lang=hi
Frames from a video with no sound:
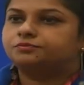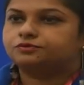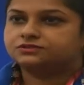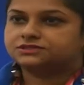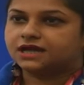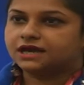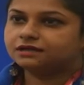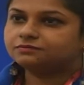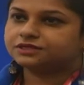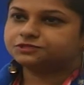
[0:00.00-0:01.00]

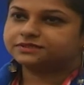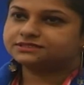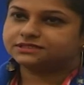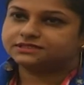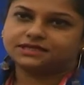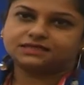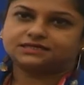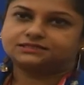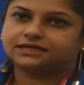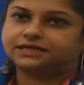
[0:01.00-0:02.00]
प्रोत्साहन बचपन से दिया
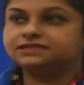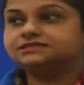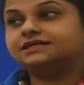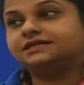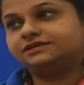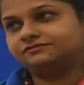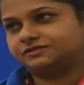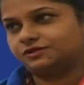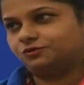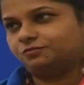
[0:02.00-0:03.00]
जाता है
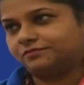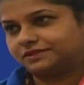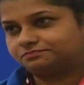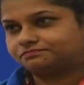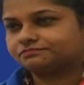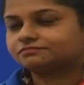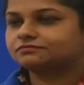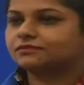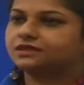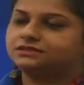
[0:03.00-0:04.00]
इंसेंटिव्स के रूप में
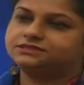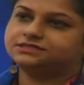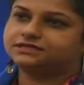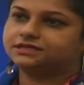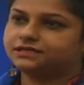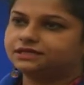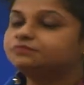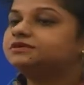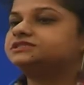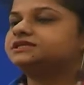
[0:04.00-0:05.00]
जैसे कि
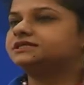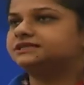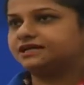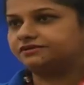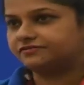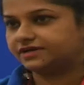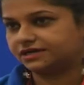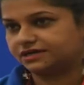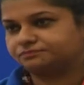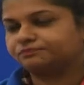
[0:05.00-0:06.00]
बच्चे की तारीफ़
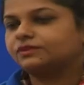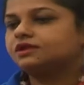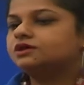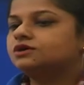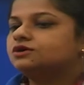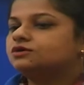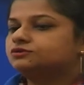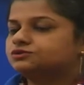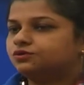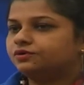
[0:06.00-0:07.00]
करना
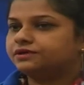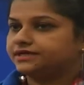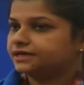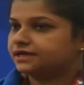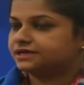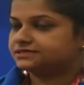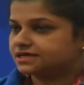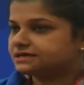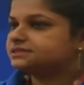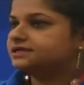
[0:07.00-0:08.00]
उसको ये
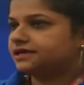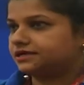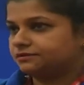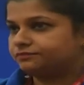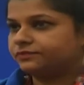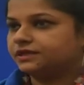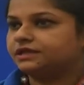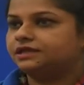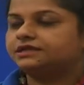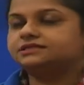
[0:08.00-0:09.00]
एहसास दिलाना
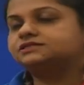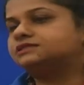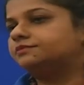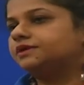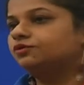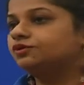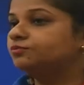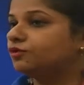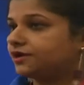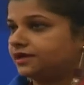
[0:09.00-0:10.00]
कि किसी से भी
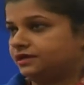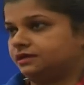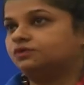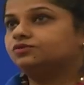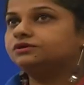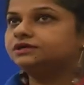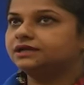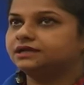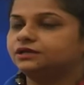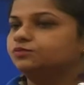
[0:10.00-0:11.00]
गुड बॉय या गुड
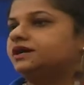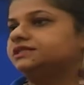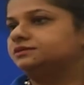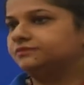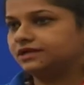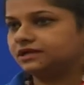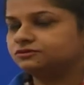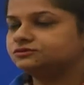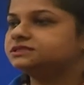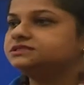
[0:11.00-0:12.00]
गर्ल की उपाधि मिलना
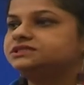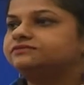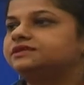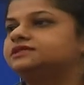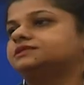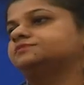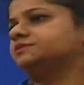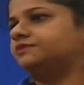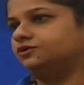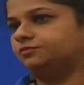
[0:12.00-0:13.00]
उसकी जीवन की
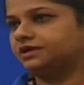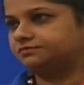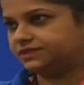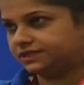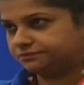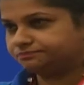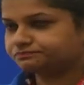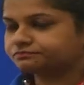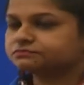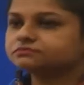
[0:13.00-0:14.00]
सबसे बड़ी उपलब्धि
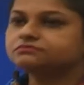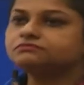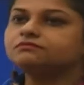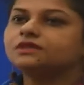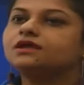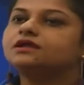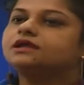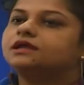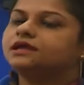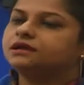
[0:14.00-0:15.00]

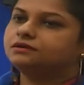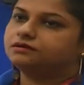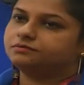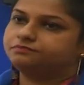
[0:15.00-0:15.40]
है एक